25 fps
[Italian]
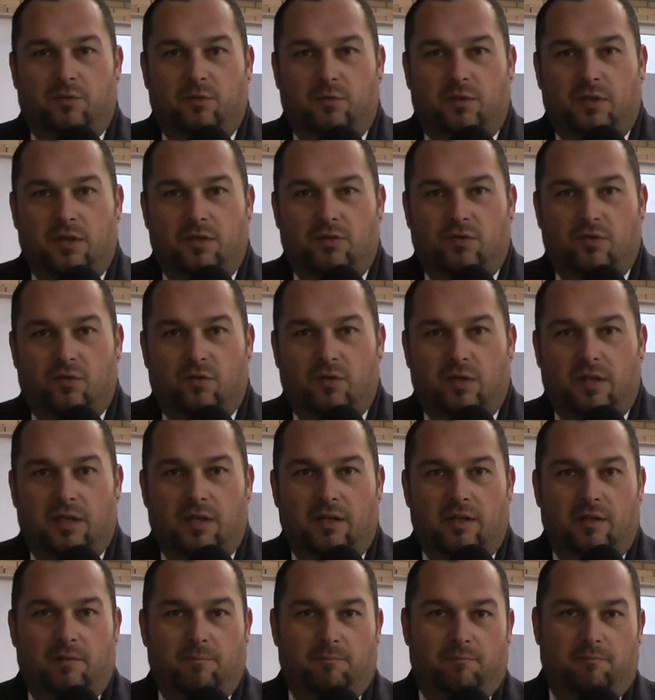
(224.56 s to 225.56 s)
tutti i
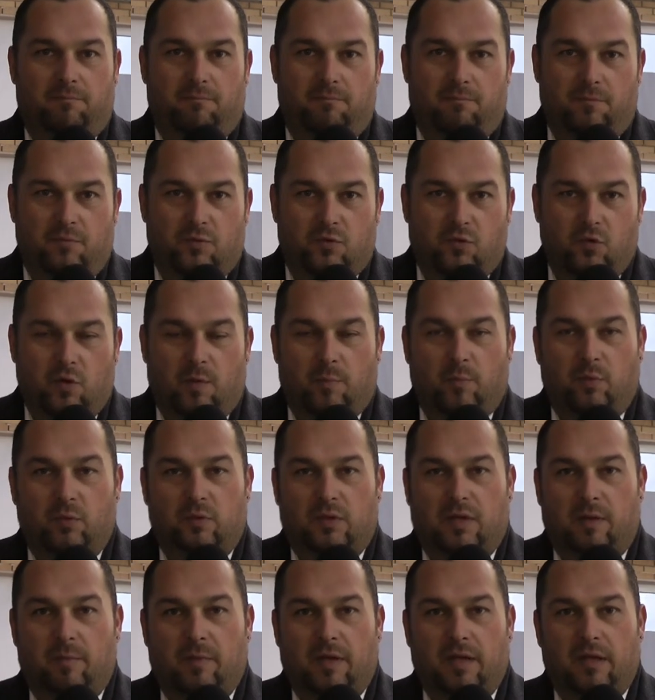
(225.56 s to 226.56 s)
giorni su
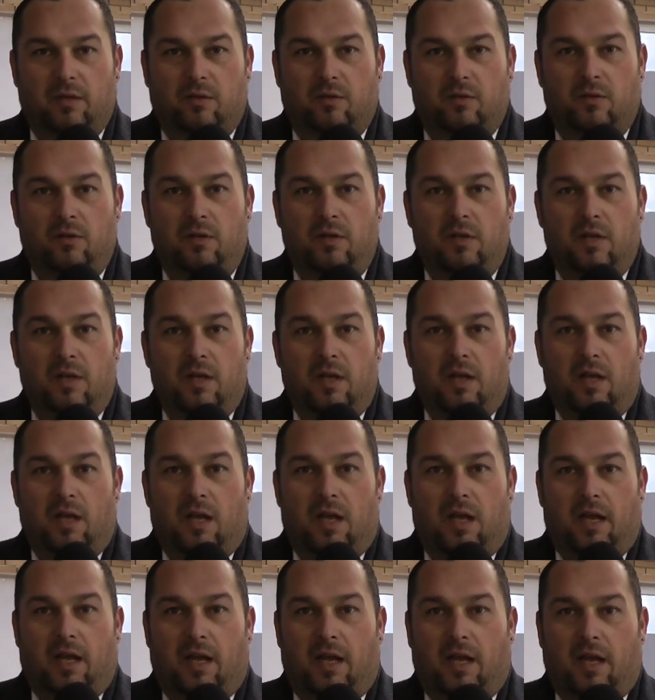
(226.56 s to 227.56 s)
appuntamento
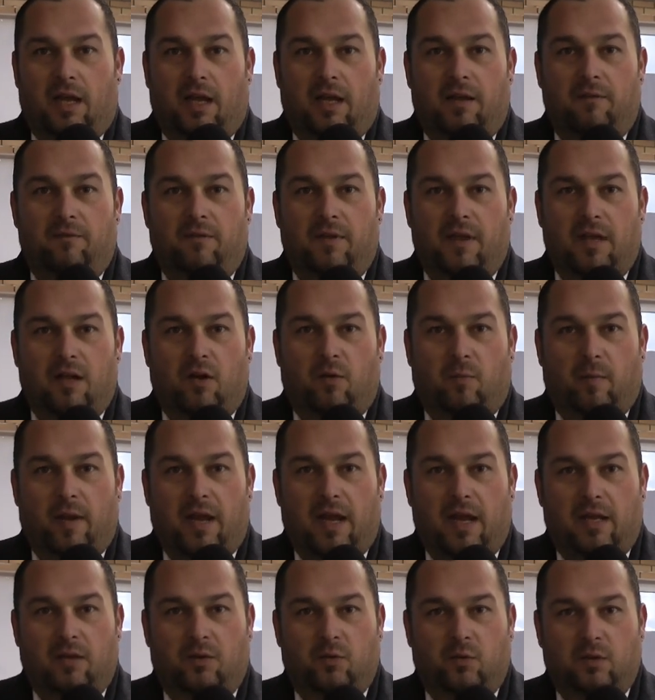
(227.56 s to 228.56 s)
eh, in via
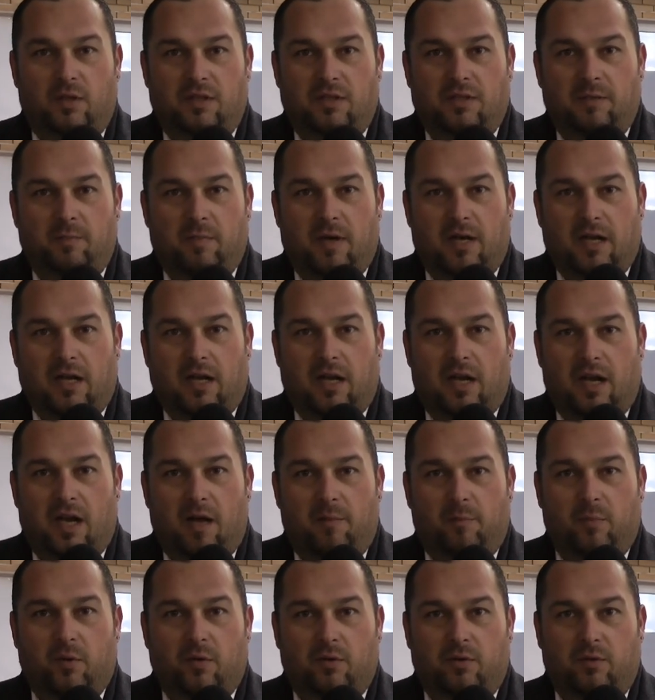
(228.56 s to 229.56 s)
Romea 12 barra
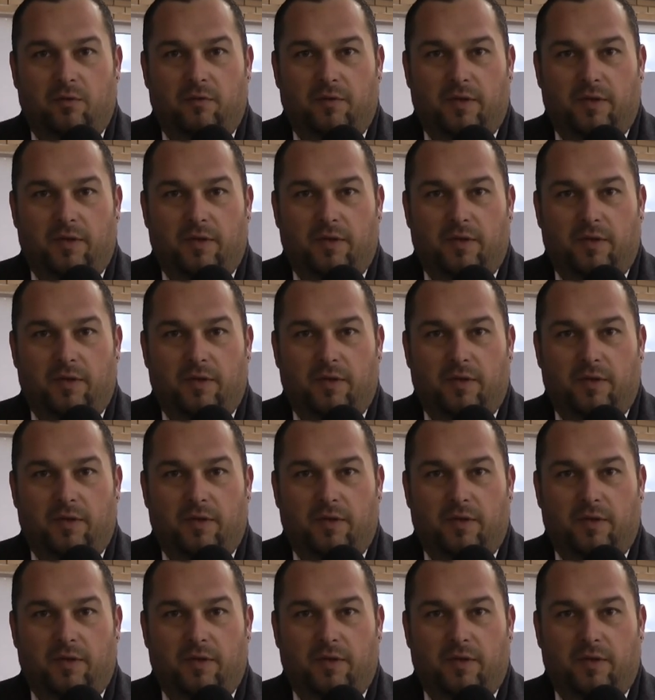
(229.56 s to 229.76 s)
A Porto